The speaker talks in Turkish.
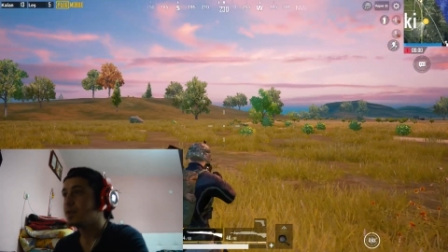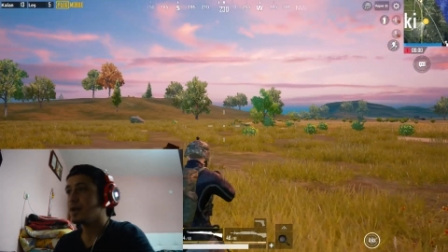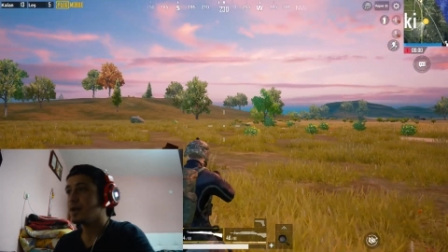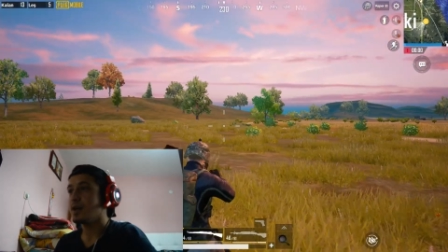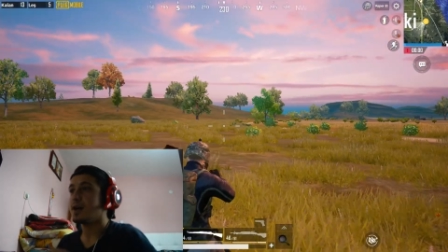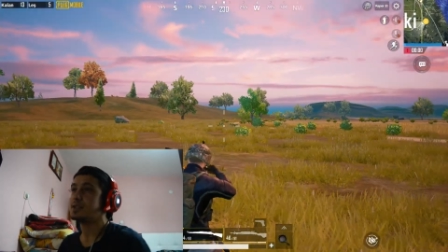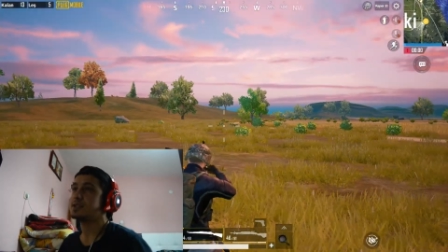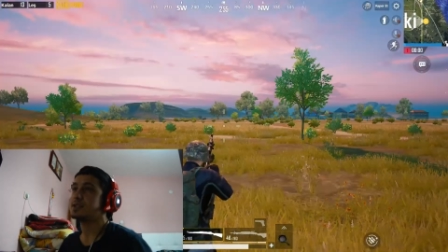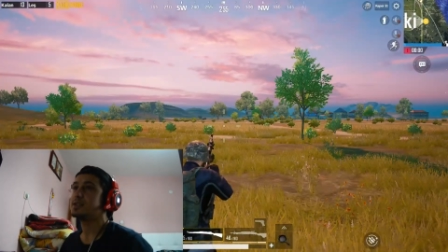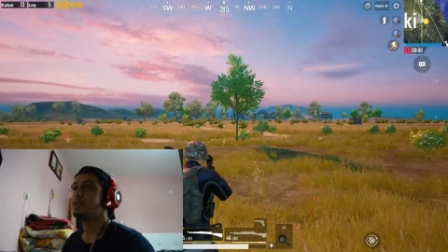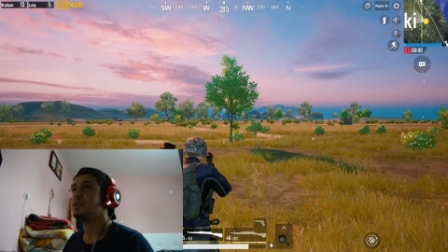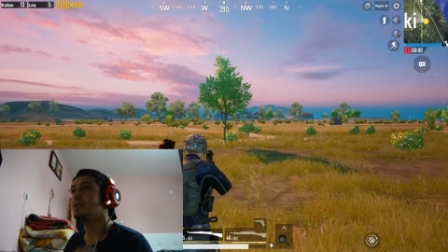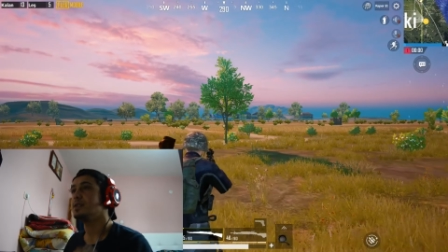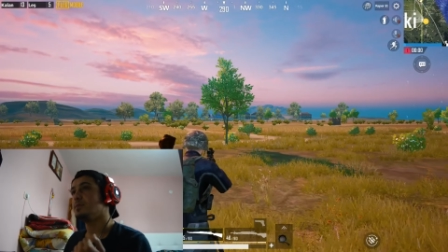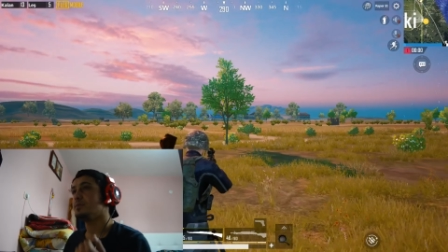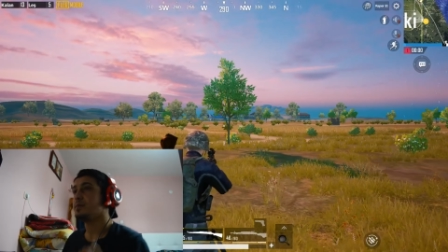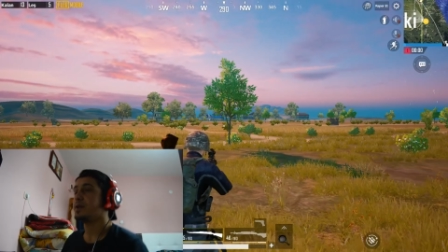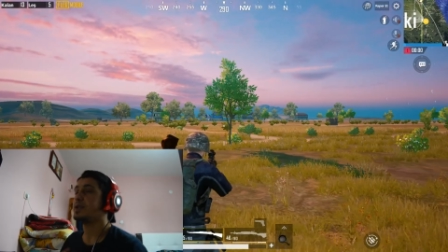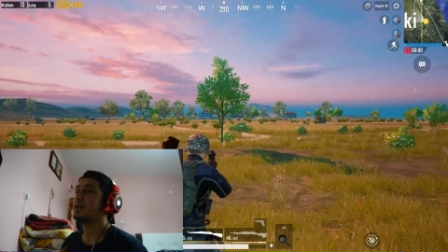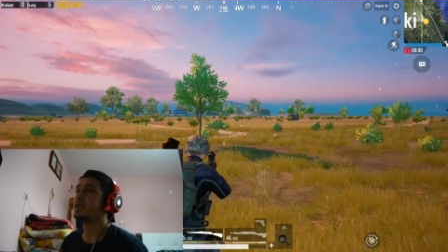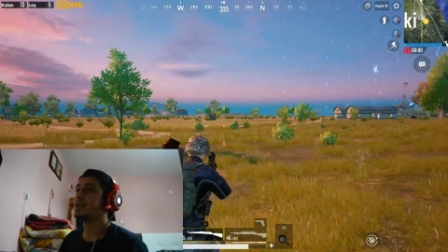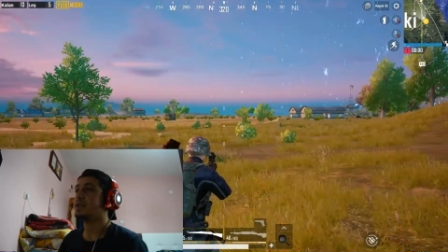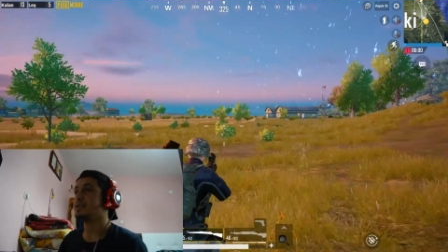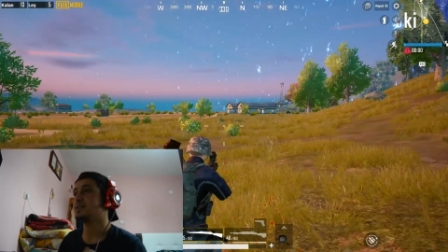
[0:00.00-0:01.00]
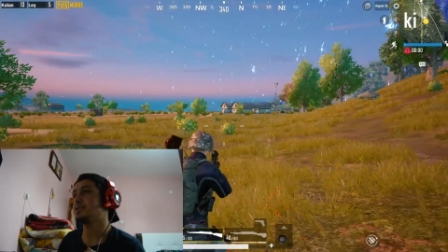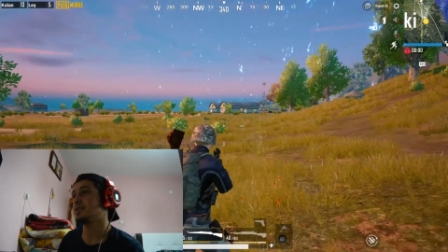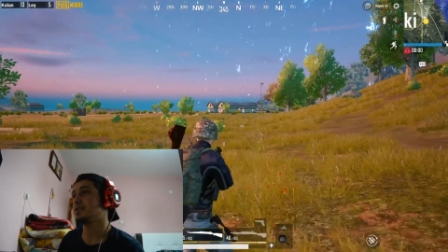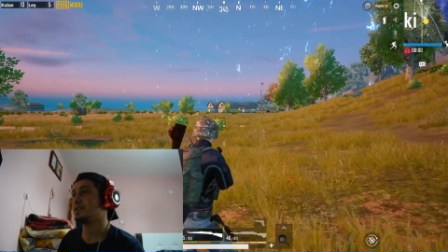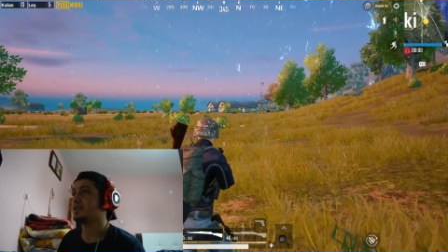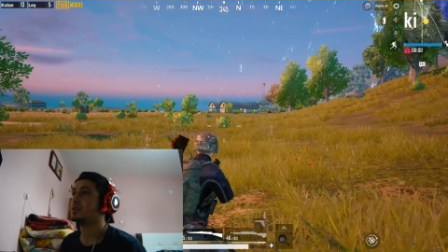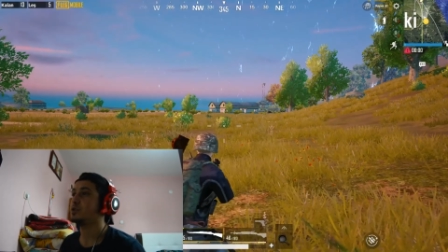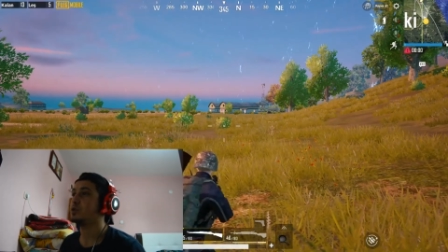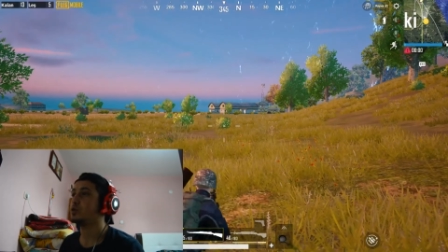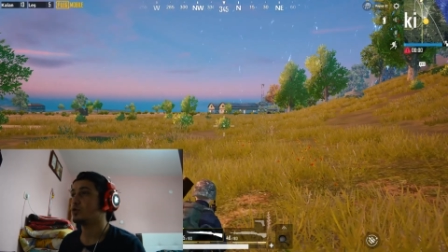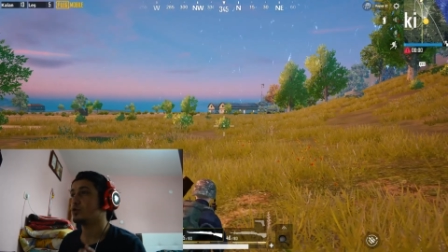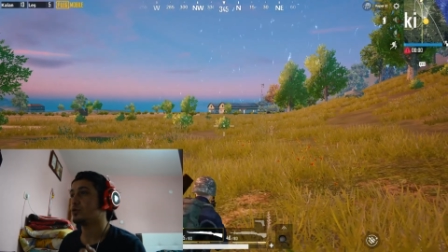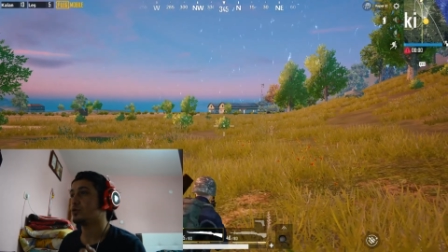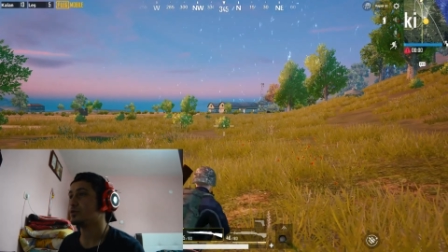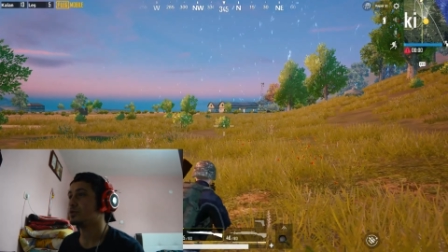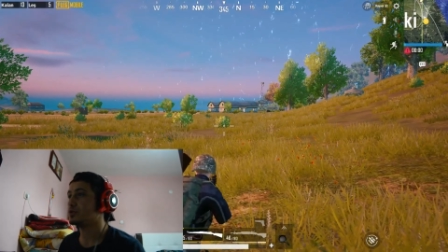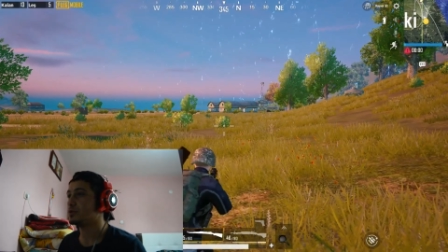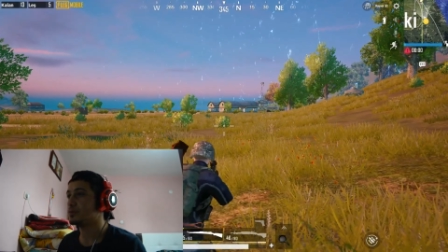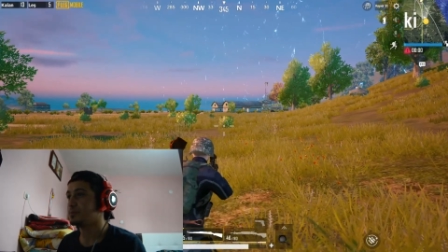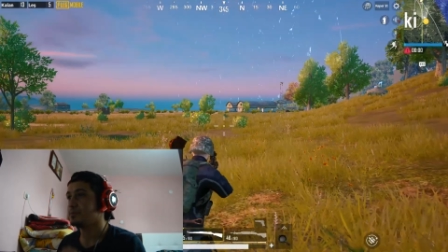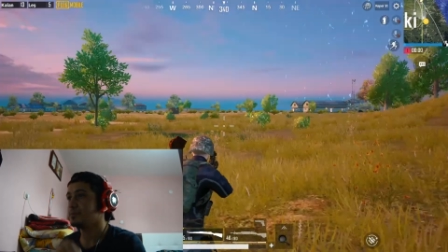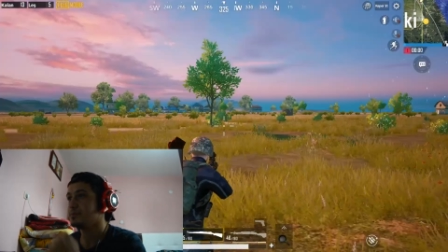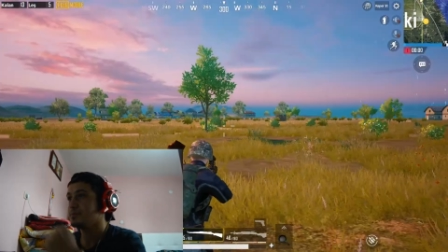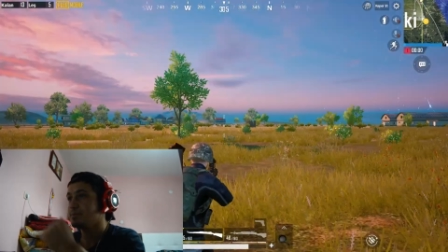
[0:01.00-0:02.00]
Hadi gideyim ben neyse iyi
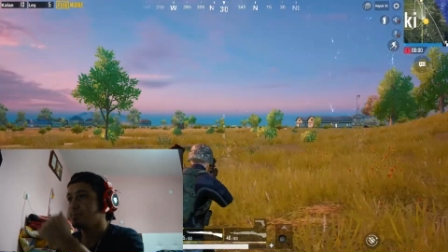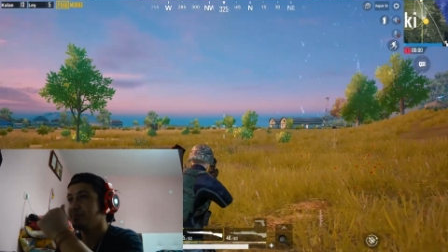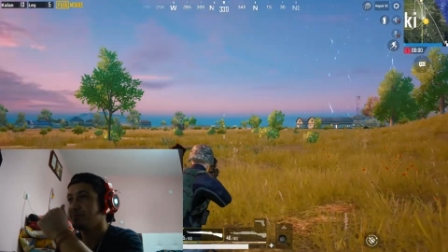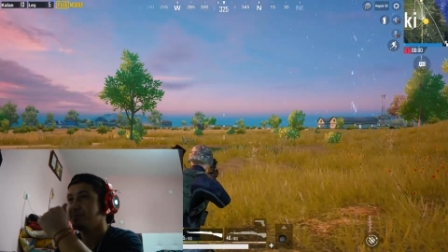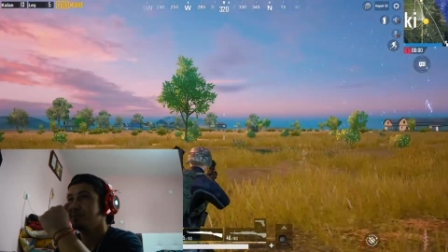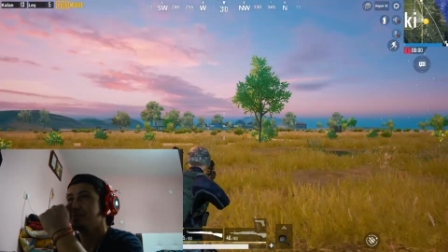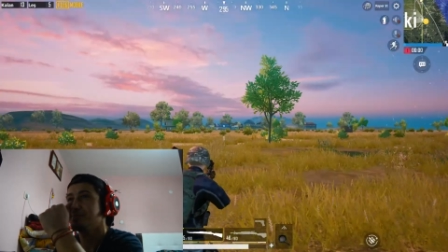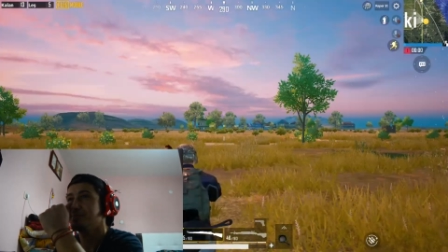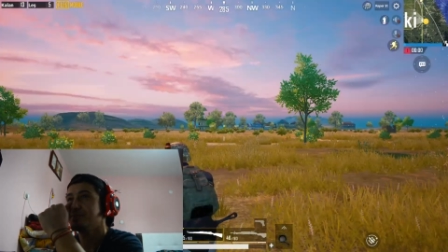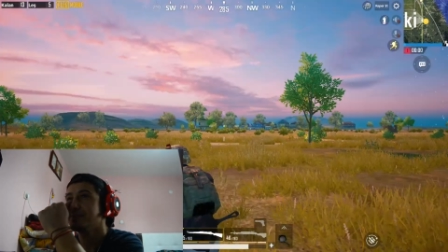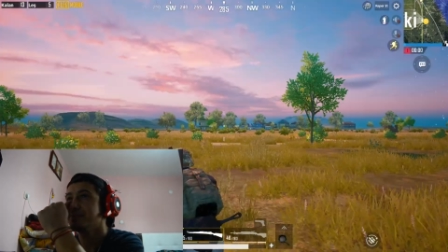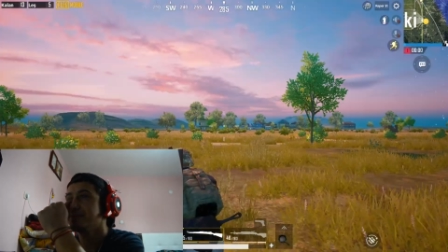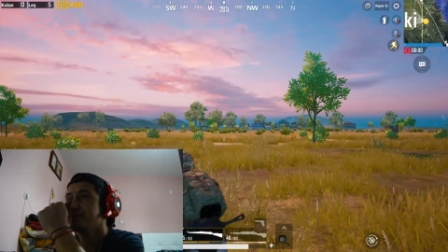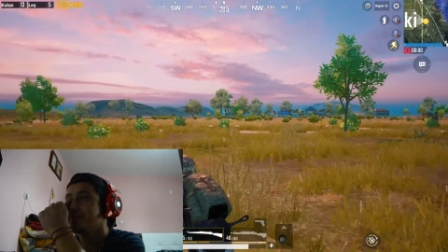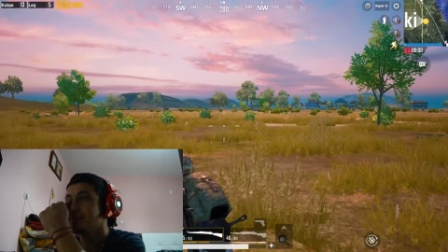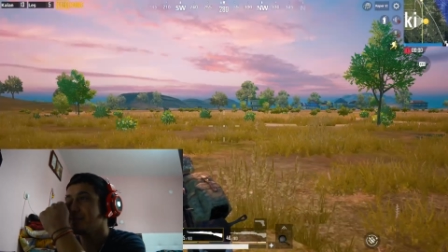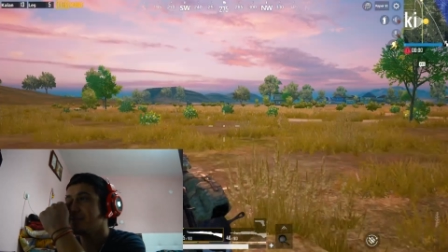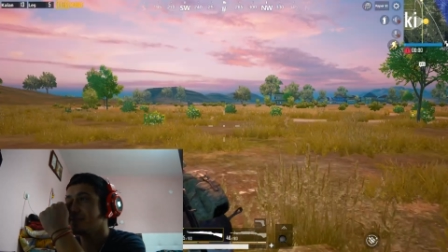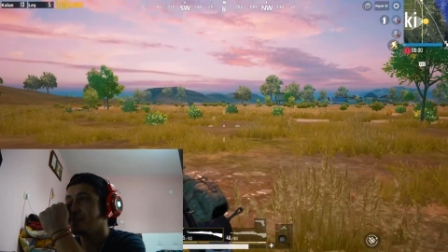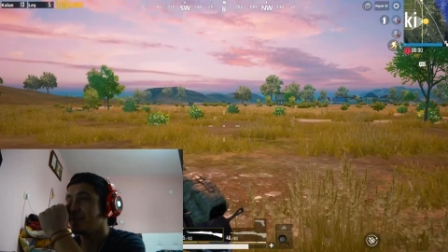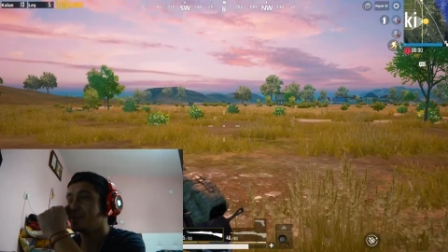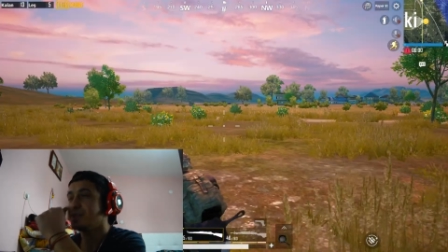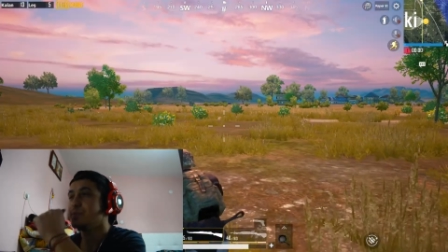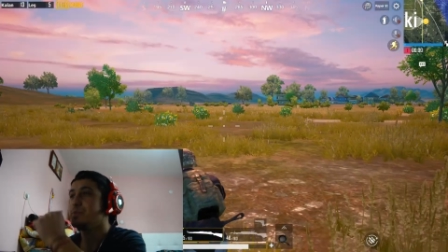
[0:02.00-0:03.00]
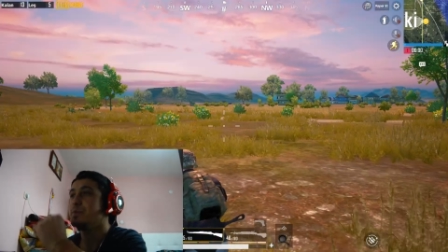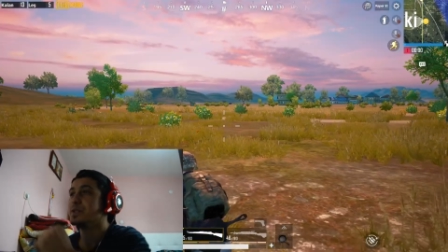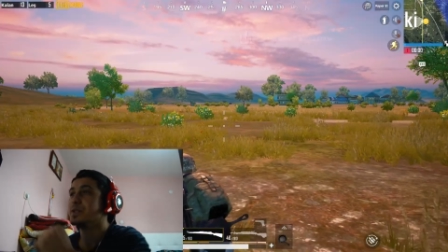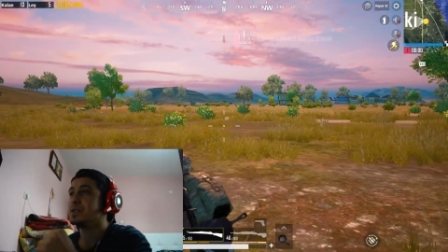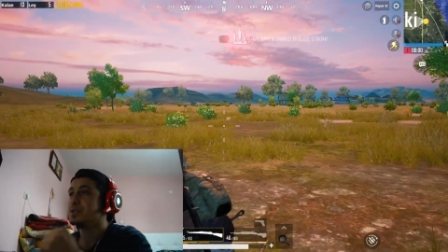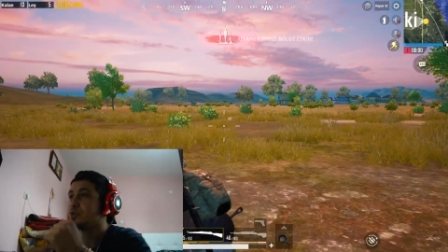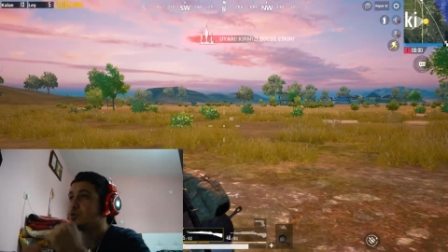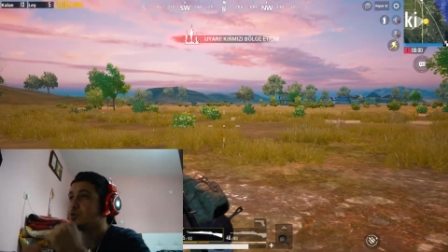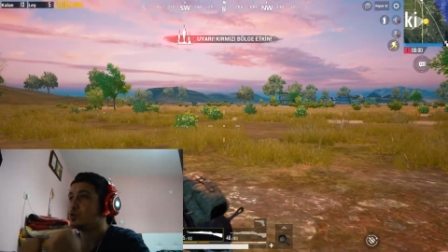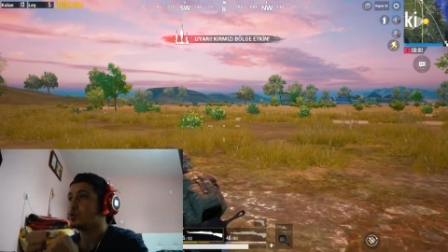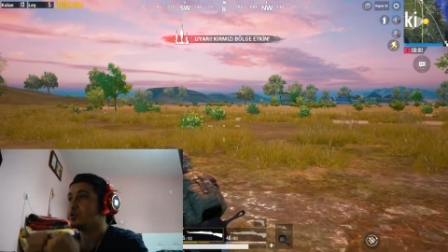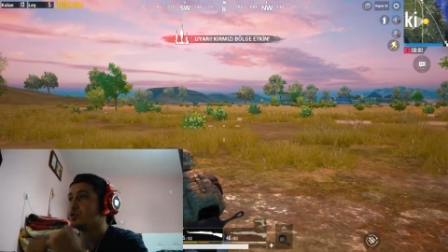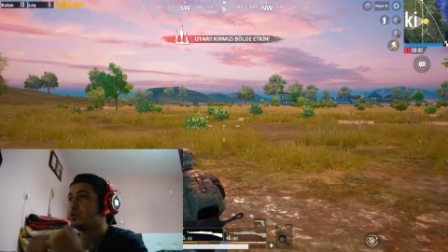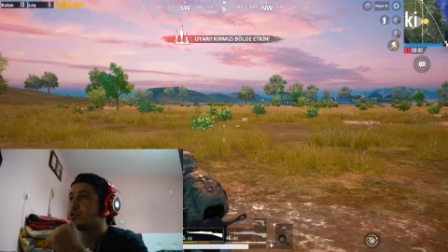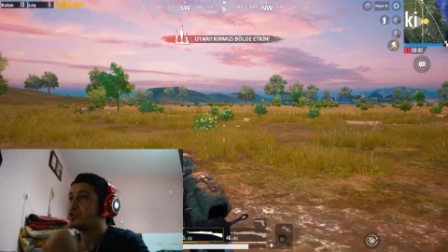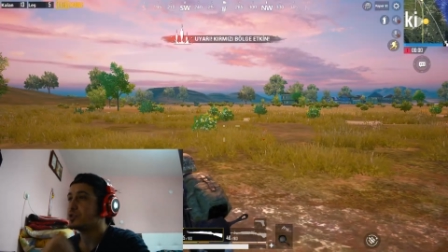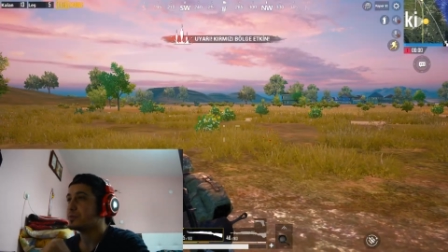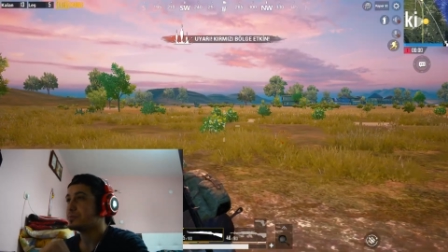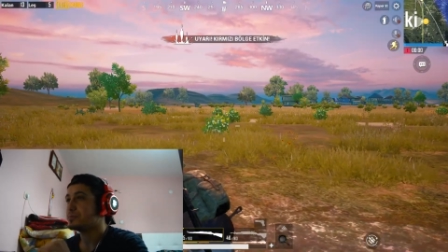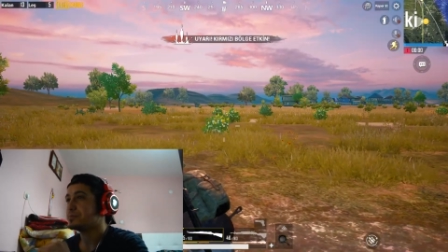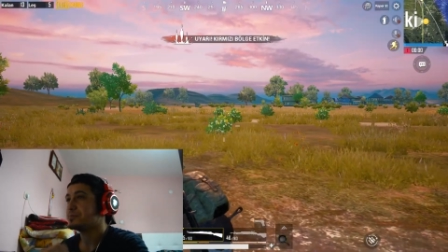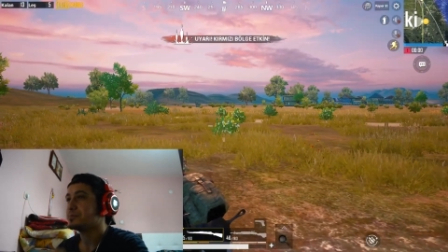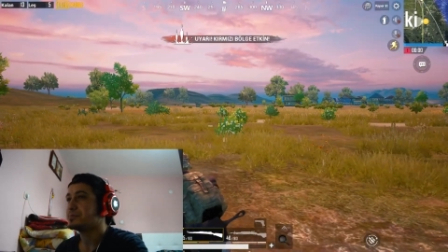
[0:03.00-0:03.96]
öldürdüm. Hadi birinci olacağım.